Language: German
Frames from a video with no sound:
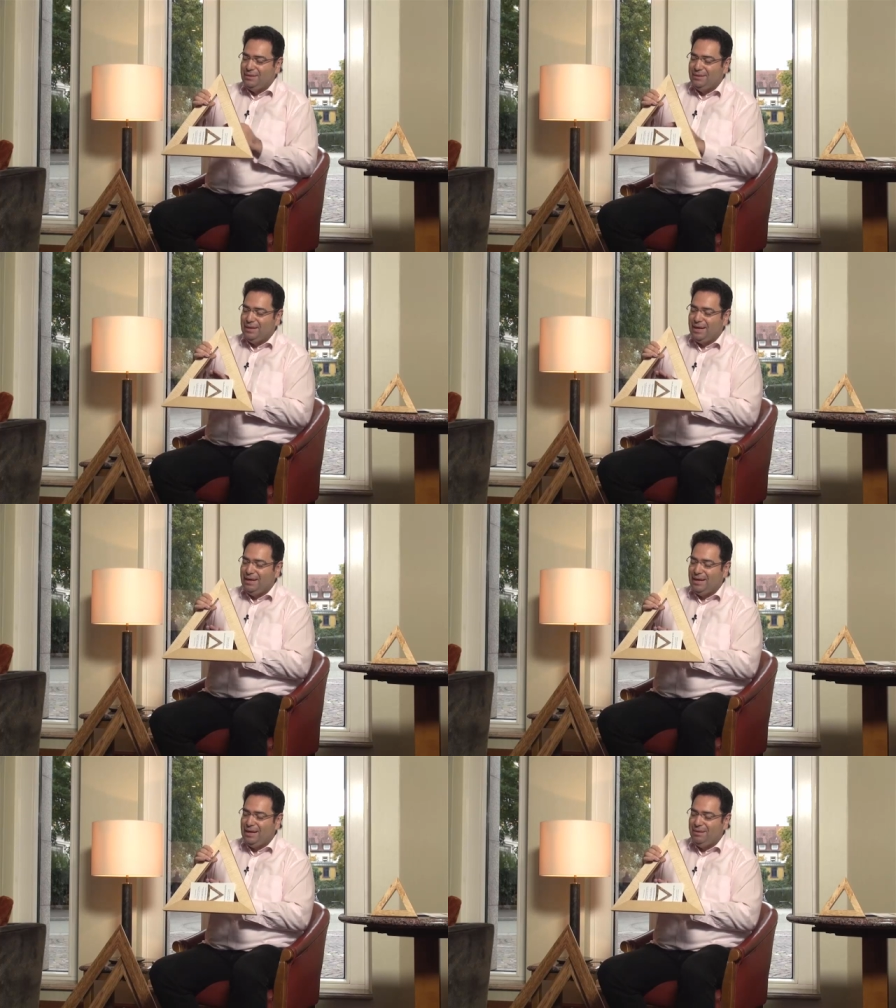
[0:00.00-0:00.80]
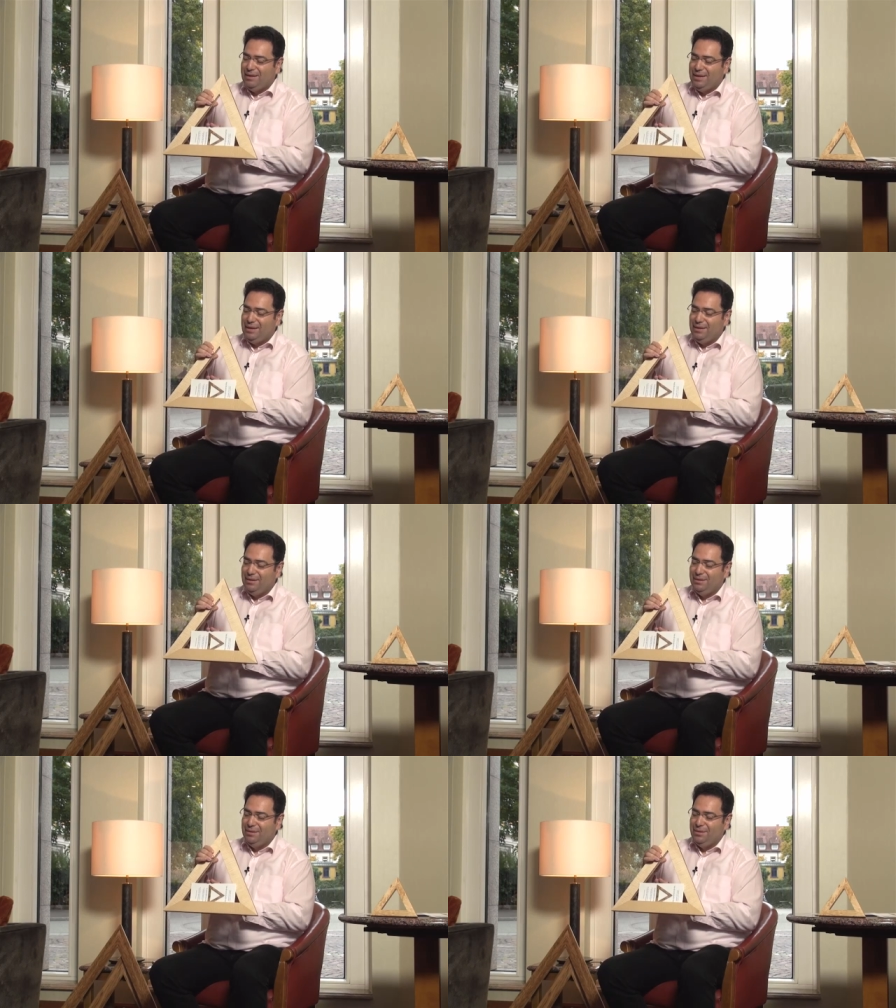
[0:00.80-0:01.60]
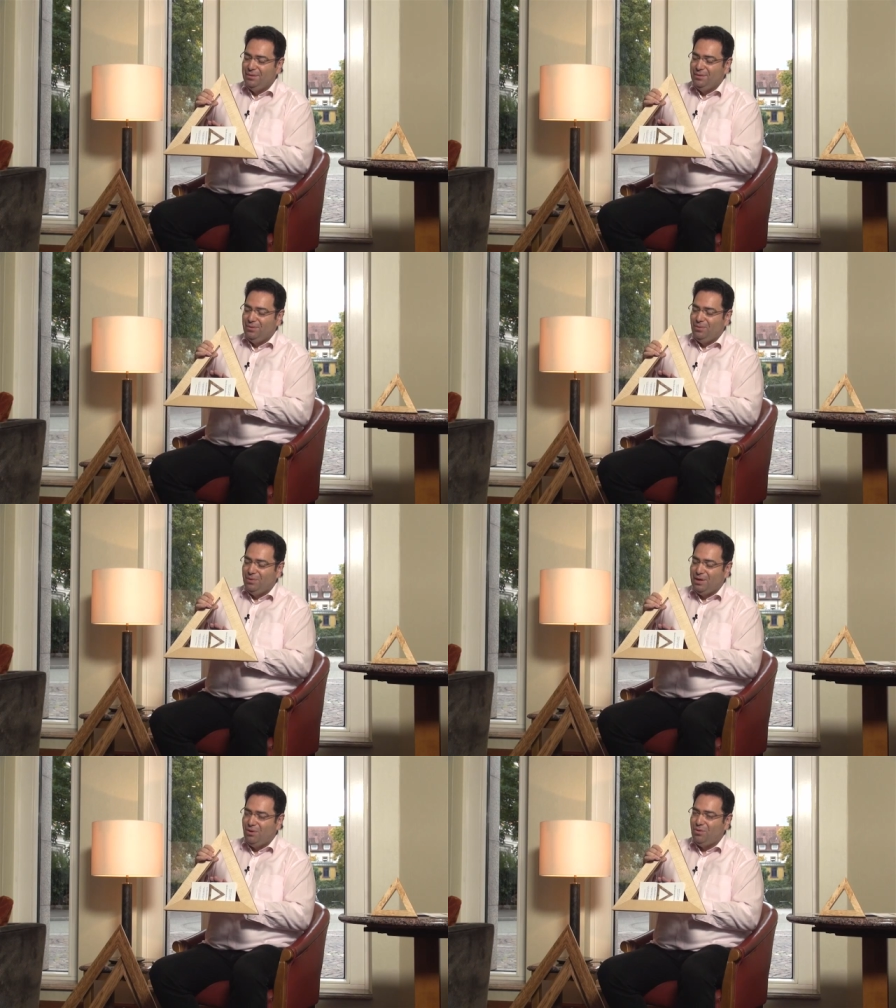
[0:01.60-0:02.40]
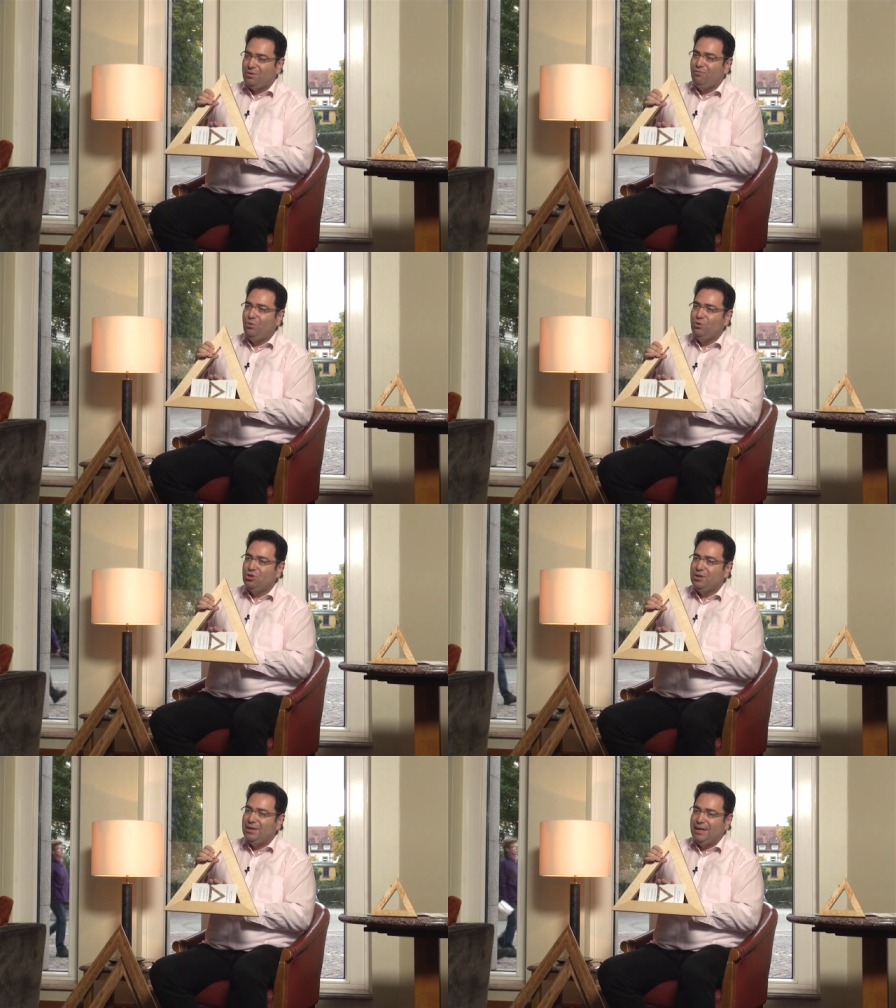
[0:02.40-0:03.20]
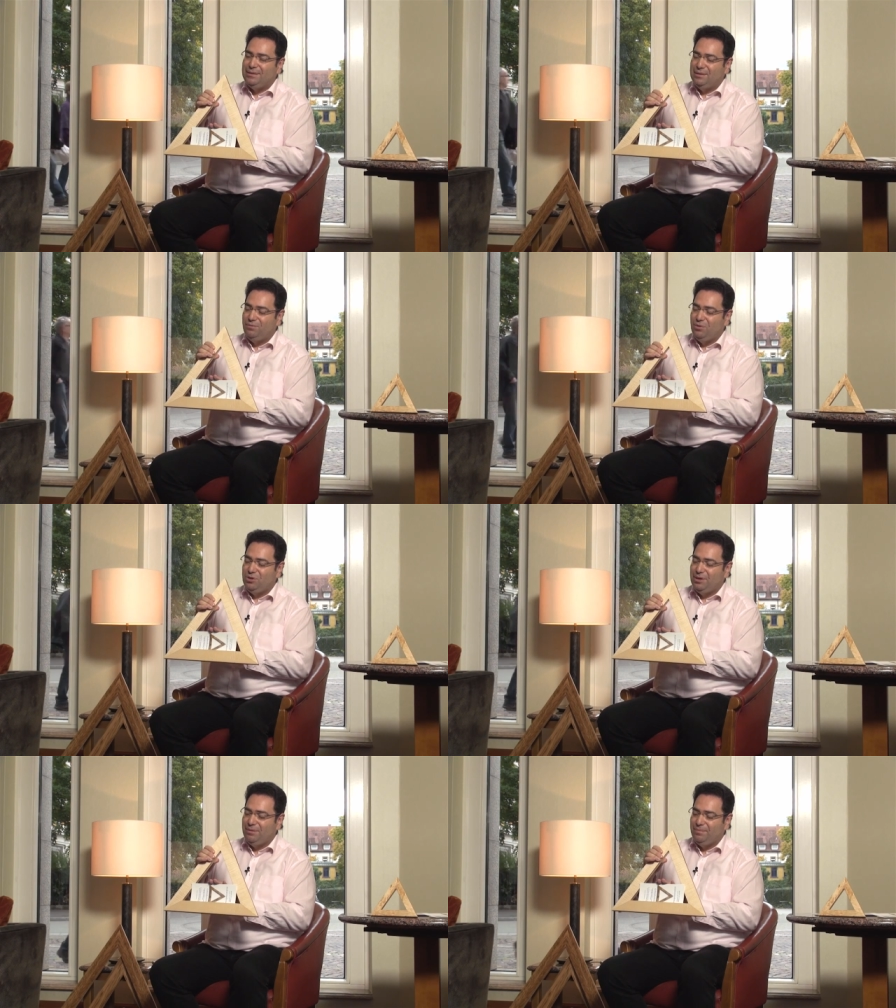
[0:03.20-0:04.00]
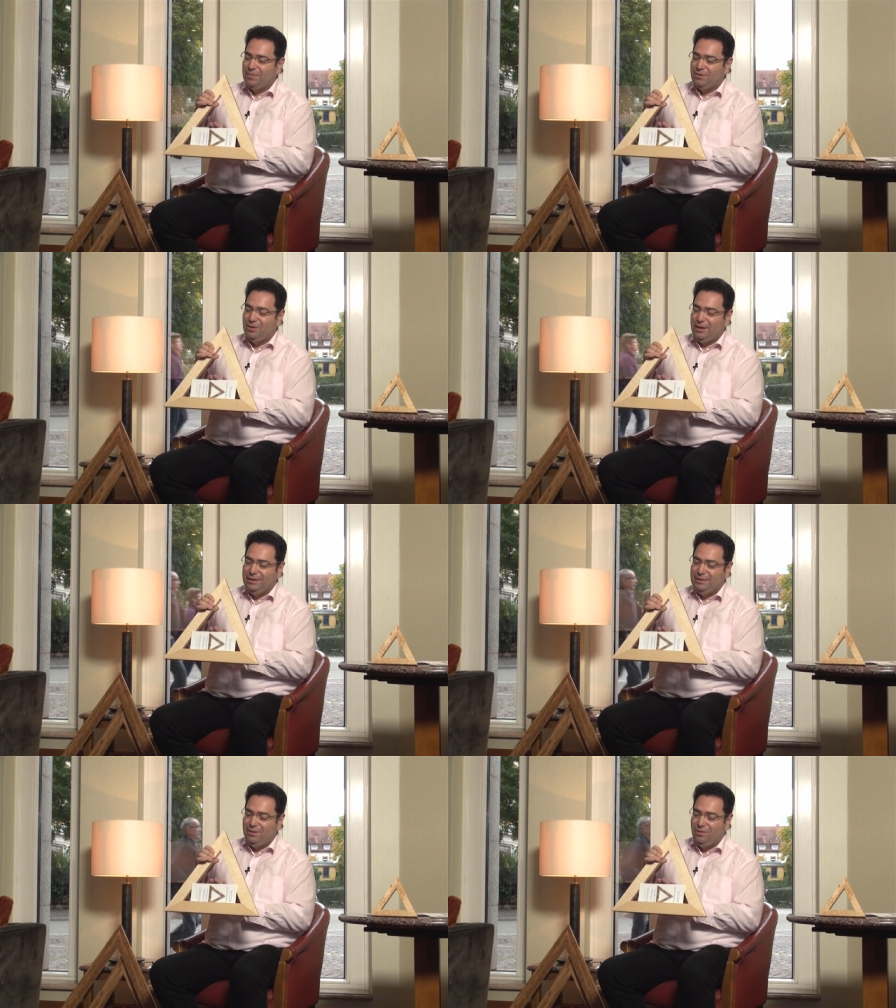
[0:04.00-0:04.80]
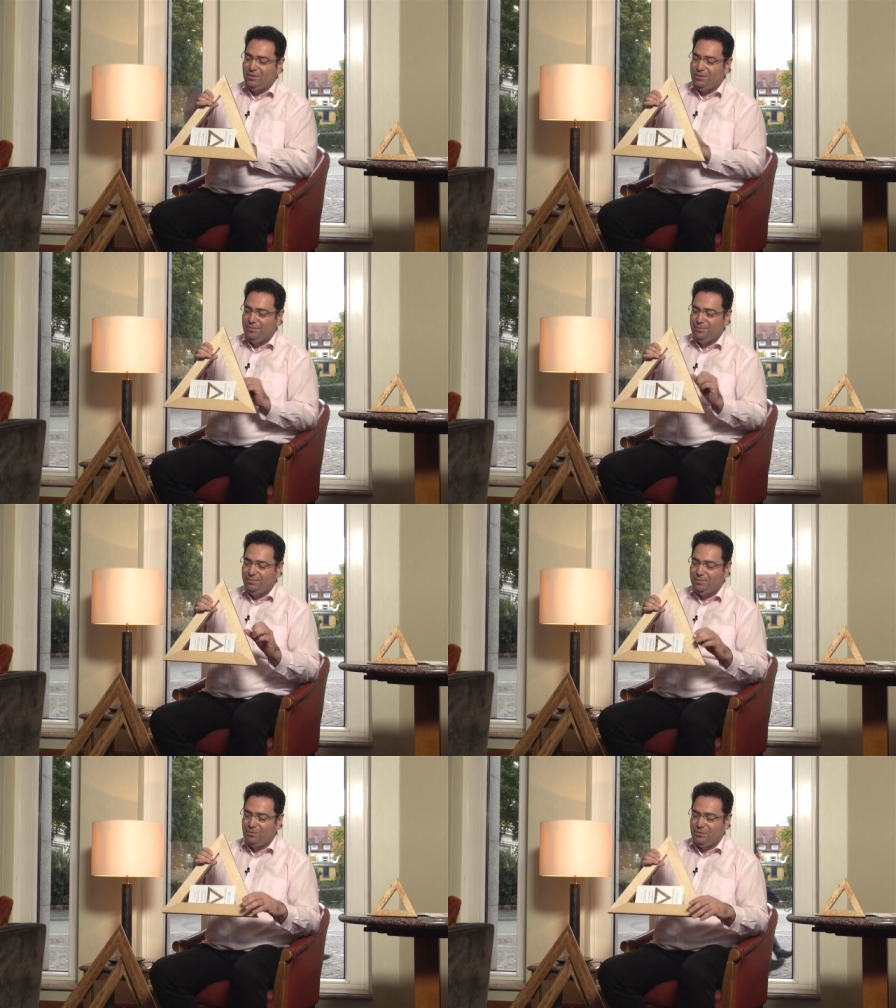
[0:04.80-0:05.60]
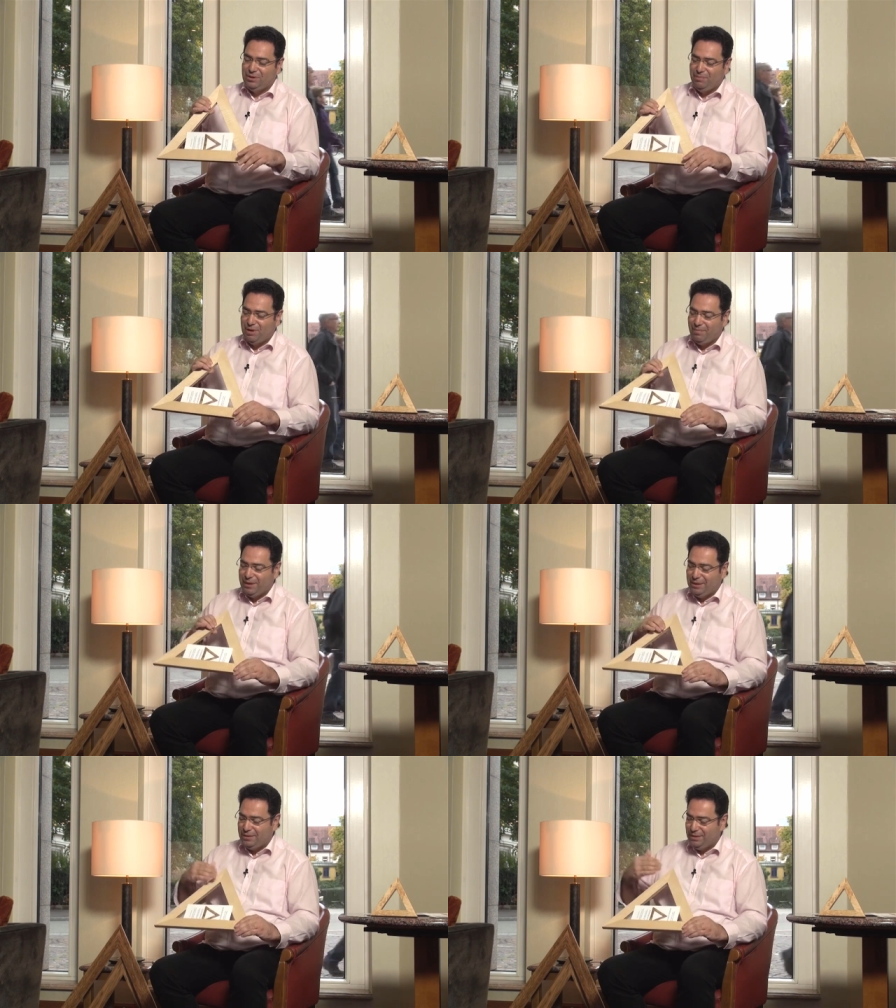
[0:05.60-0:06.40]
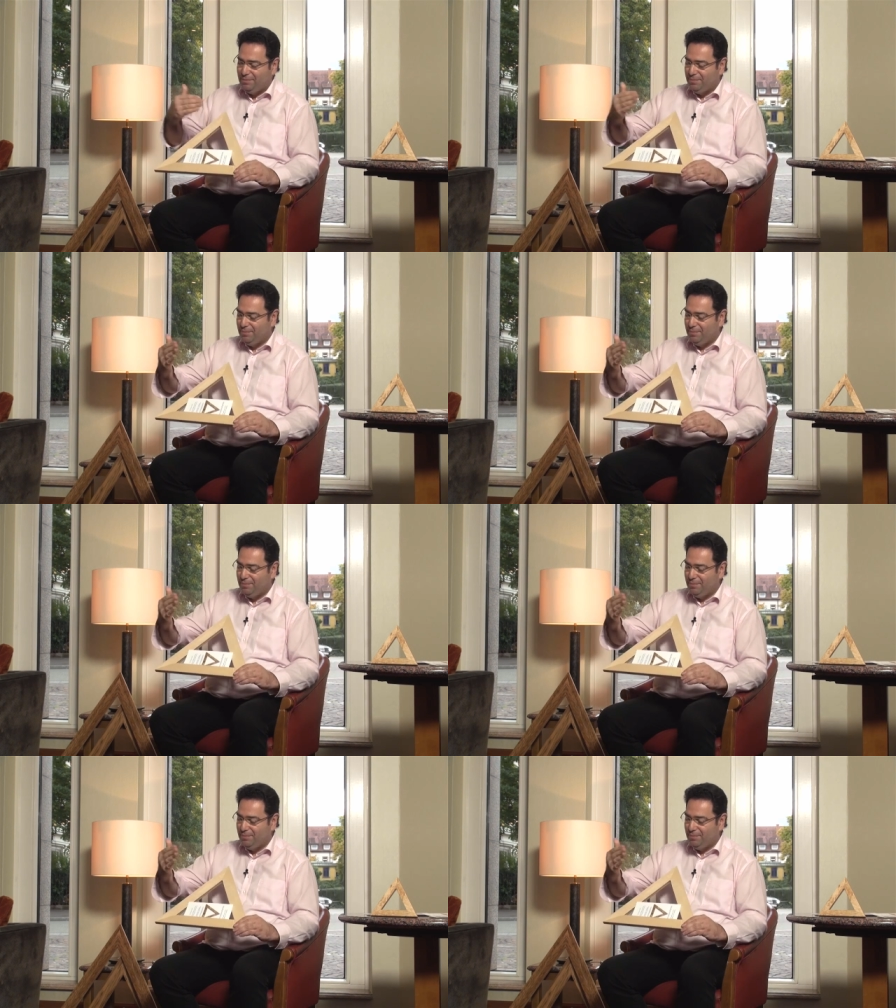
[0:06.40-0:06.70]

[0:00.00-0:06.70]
diese Heilanliegen oder auch Wünsche, Herzenswünsche zur Realisierung durch die permanente